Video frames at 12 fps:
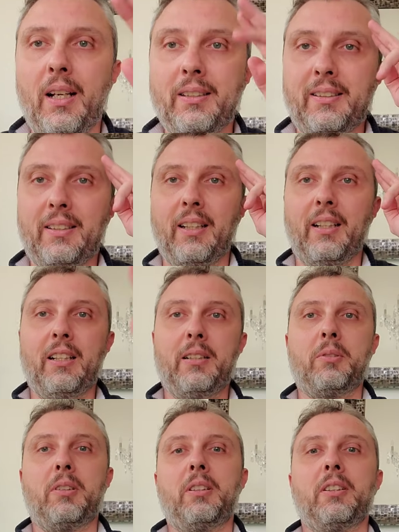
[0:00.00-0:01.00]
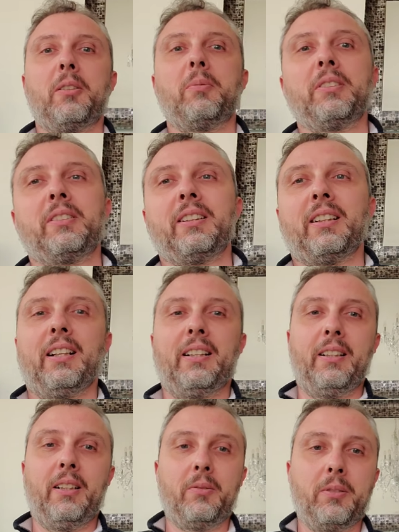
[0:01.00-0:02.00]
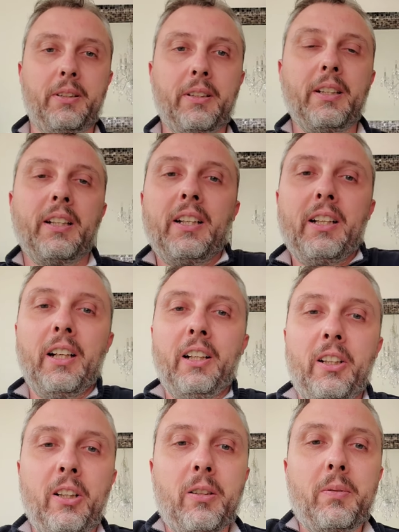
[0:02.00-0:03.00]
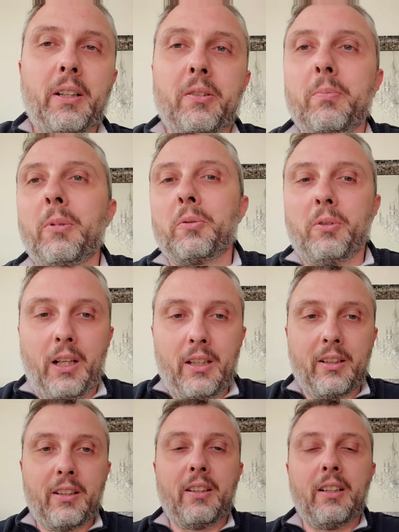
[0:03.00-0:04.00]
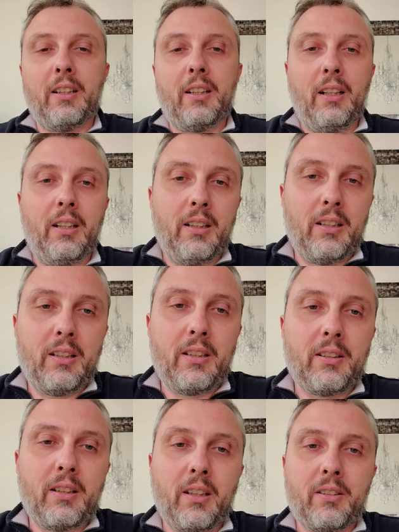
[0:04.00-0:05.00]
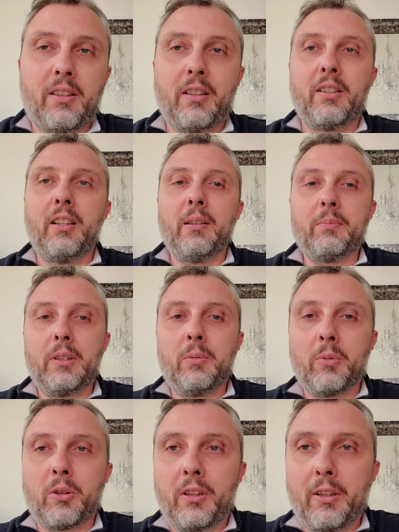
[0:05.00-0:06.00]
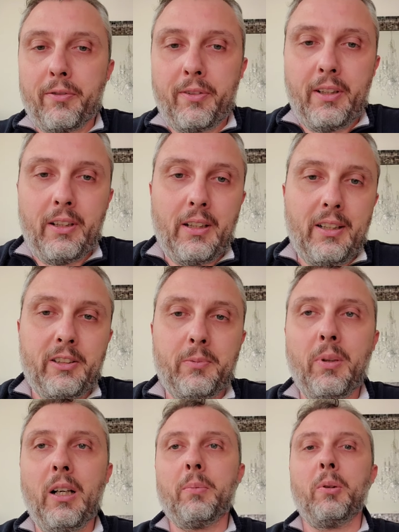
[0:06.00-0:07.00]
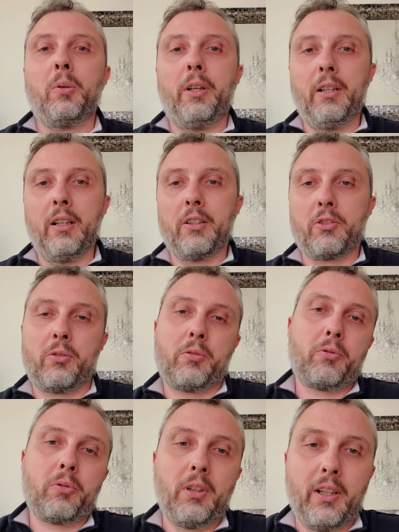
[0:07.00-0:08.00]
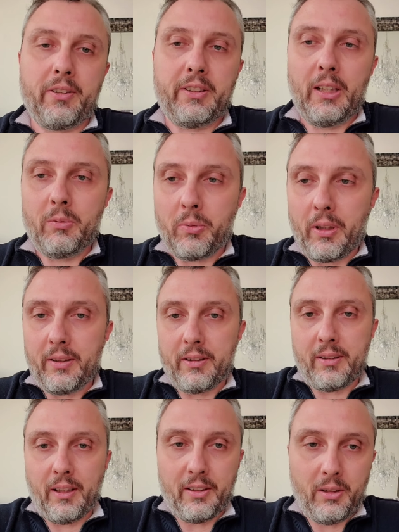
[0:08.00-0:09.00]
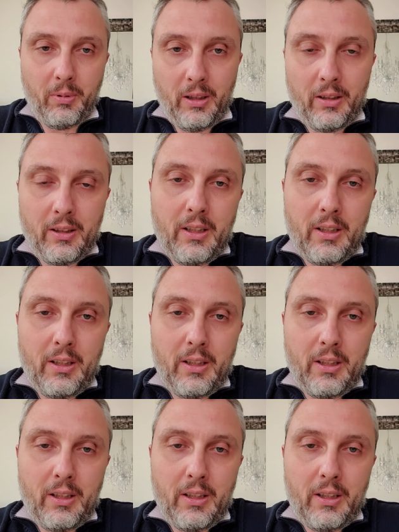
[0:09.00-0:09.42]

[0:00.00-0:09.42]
السلام عليكم أصدقائي الحلوين اليوم حيكون موضوع حلقتنا عن ضغط الدم المرتفع أسبابه علاجه شو الأغذية اللي ممكن نستخدمها